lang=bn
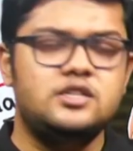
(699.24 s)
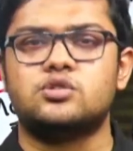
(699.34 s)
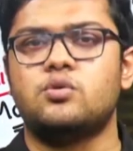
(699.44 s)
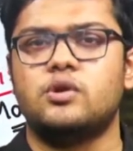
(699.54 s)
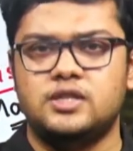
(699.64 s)

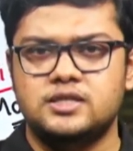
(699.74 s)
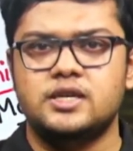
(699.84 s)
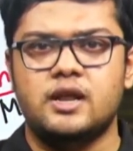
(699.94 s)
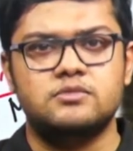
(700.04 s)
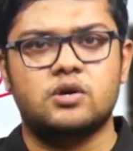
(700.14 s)
লিস্ট করে
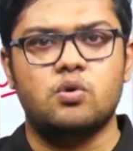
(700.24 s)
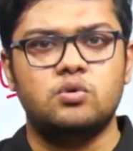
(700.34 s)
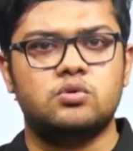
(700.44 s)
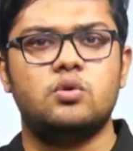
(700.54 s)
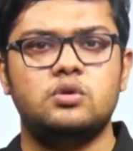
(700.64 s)
দিয়েছিলাম যে
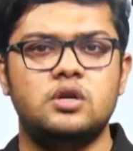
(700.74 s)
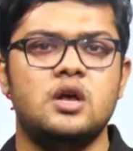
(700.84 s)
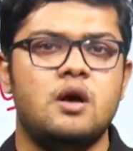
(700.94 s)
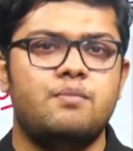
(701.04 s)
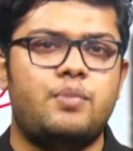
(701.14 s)
কোন কোন
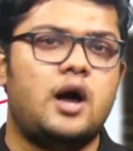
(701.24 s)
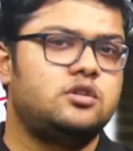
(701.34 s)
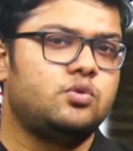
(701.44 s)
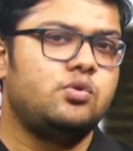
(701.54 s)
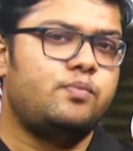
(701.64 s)

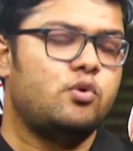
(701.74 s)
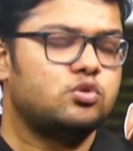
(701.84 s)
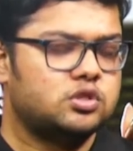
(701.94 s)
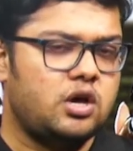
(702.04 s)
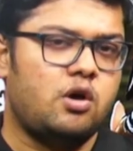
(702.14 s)
পার্টগুলো
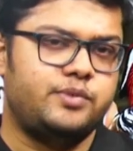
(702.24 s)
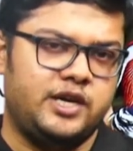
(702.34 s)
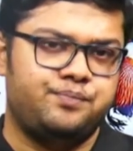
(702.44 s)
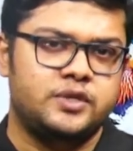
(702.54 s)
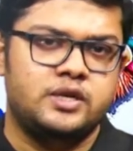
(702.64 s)
পড়তে
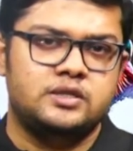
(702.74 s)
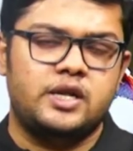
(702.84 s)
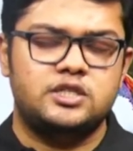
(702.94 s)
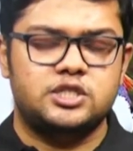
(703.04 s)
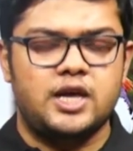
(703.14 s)
হবে
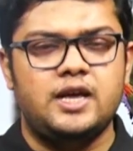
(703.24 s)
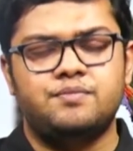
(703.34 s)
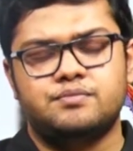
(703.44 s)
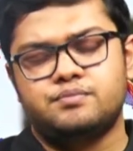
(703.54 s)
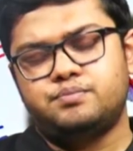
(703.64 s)
তাহলে সেই
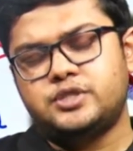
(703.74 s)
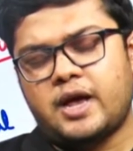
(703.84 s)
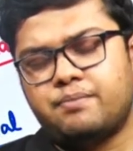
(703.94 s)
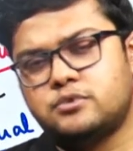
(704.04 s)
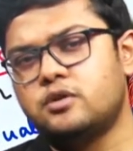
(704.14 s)

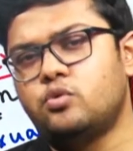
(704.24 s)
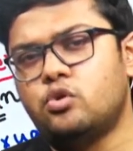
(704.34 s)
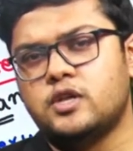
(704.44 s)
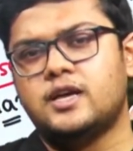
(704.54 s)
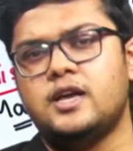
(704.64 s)

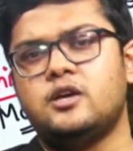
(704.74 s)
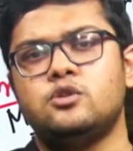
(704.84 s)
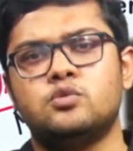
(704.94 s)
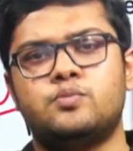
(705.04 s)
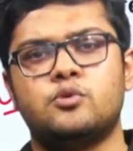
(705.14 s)
চ্যাপ্টারগুলো থেকেই
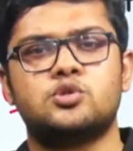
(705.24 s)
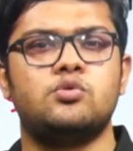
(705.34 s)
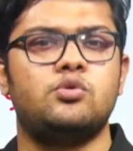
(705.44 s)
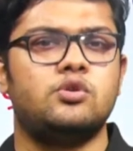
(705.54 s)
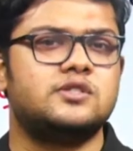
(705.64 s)
কিন্তু
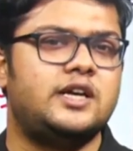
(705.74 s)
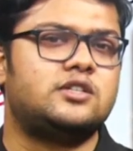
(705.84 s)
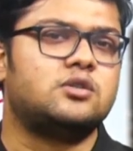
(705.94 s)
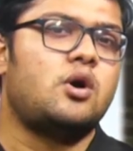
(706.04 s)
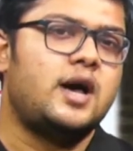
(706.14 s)
প্রশ্নগুলো
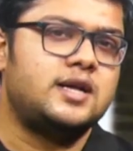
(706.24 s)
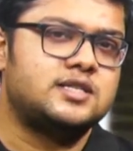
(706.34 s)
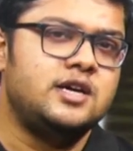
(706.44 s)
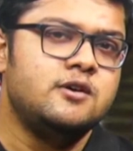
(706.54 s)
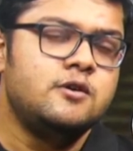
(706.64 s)
সেট করা
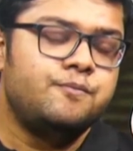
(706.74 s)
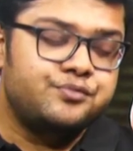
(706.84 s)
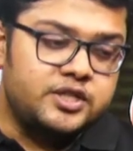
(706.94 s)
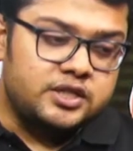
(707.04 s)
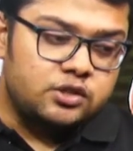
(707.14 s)
আছে
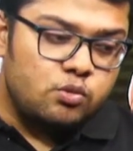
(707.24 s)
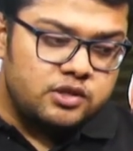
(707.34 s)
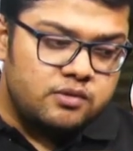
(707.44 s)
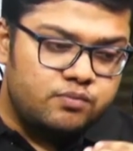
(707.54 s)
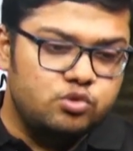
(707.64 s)
যাতে
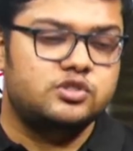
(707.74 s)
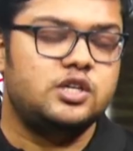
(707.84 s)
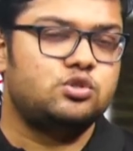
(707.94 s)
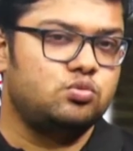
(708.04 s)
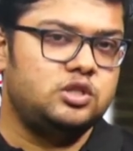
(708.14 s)
তোমাদের
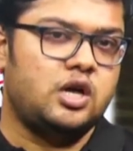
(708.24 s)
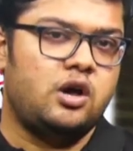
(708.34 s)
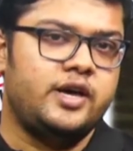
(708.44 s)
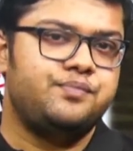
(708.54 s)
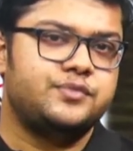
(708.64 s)
বুঝতে
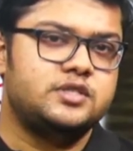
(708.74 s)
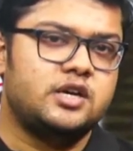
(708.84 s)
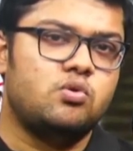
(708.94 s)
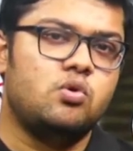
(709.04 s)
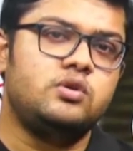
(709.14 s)
সুবিধা হয়
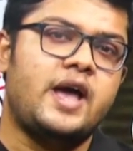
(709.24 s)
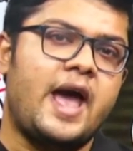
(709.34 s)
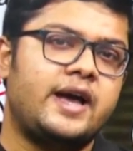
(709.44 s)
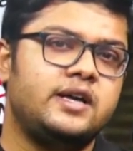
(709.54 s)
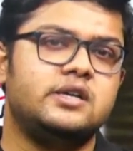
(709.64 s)
যে কোন
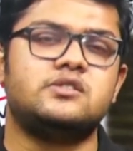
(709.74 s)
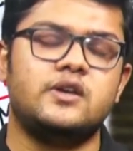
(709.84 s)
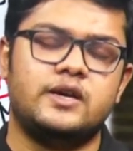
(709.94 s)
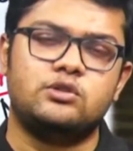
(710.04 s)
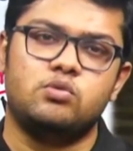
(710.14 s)
অ্যাঙ্গেল
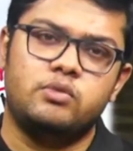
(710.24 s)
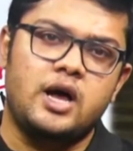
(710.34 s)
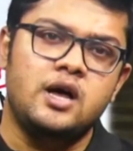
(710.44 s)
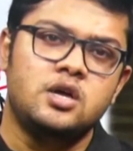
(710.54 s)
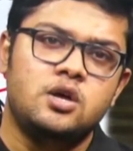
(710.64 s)
থেকে
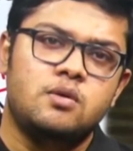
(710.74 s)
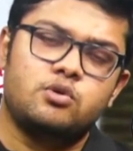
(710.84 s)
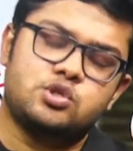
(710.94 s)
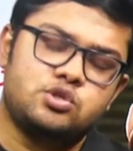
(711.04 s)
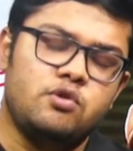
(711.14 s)
তোমরা
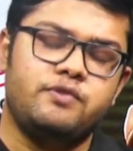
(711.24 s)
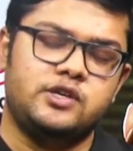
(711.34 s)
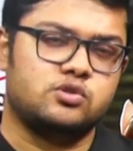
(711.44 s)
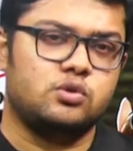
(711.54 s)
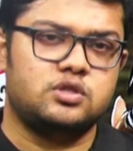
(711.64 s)
প্রশ্ন
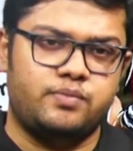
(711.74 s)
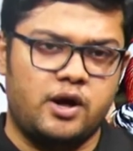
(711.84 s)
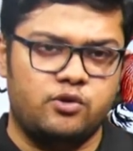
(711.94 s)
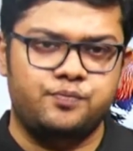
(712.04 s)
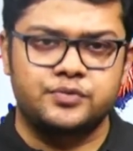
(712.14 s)
ফেস করতে
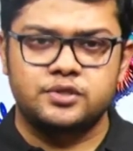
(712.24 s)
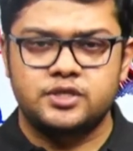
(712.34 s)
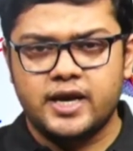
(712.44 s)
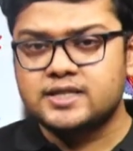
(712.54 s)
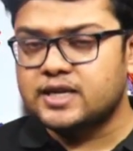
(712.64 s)
পারো
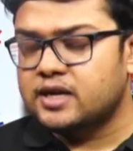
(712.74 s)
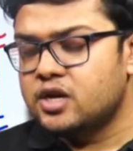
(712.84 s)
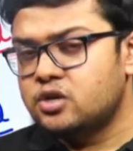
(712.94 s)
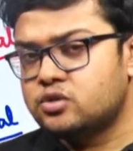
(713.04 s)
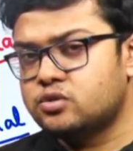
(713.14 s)
ঠিক আছে
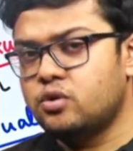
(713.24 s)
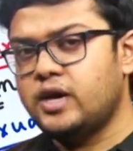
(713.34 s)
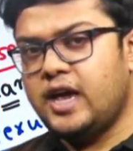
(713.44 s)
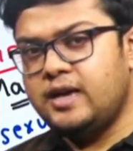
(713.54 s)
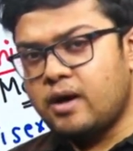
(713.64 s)
সো
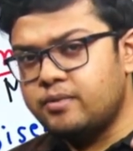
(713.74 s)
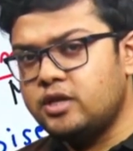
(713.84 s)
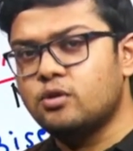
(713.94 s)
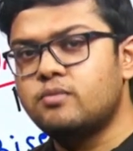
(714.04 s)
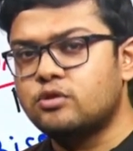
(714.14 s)

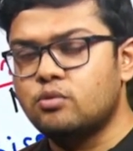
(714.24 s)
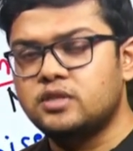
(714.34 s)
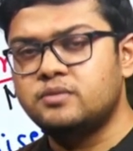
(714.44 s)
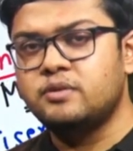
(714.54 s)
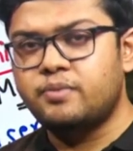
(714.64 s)
এইভাবেই তোমরা
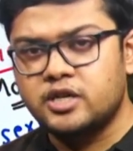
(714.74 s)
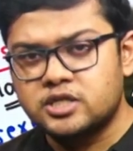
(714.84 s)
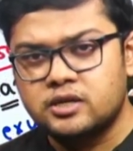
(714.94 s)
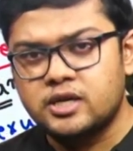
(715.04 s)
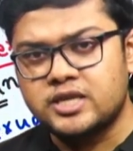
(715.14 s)
তোমাদের
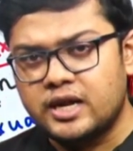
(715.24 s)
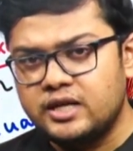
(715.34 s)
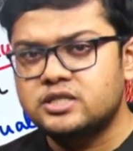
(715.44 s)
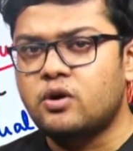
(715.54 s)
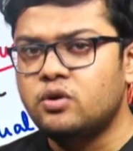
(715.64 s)
প্রিপারেশানটা
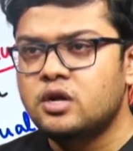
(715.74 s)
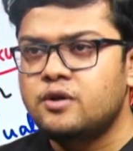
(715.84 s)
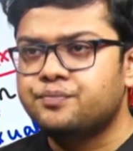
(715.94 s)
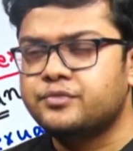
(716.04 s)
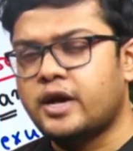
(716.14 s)
চালিয়ে যাও
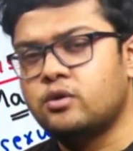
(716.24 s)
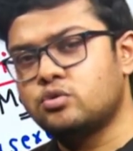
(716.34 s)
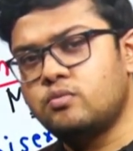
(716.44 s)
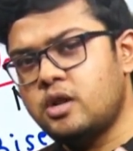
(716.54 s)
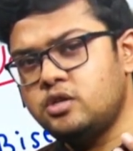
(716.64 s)

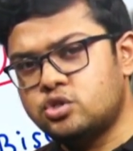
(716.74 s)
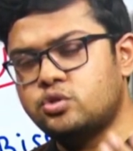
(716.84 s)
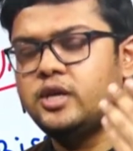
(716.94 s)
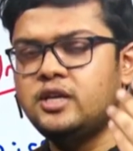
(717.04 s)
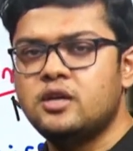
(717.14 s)
দেখো তোমরা
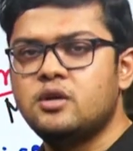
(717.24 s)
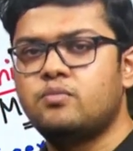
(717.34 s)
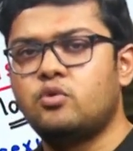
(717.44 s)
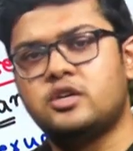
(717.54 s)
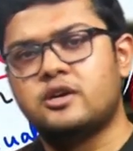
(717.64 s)
নিশ্চয়ই
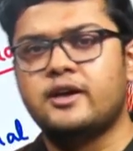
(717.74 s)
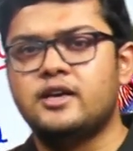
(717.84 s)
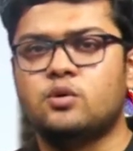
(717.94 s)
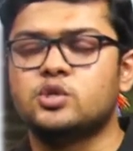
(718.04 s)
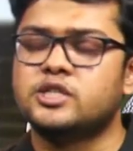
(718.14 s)

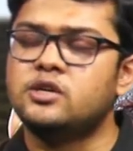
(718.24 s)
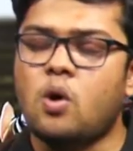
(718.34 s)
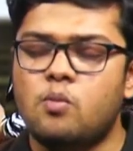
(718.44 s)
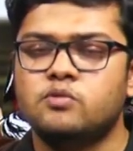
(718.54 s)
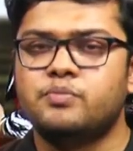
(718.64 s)
পরীক্ষায় গিয়ে কোশ্চেন
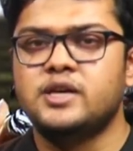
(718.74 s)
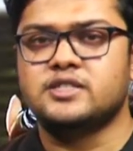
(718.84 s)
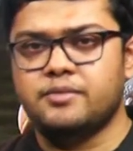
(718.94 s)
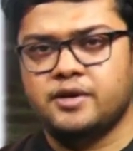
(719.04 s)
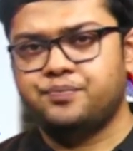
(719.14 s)
কমন
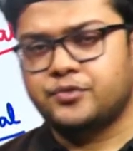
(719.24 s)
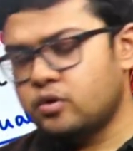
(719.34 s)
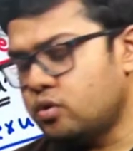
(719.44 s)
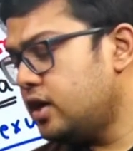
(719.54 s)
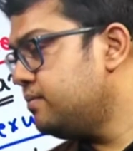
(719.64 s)
পেয়ে যাবে
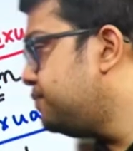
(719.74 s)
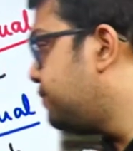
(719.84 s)
ওকে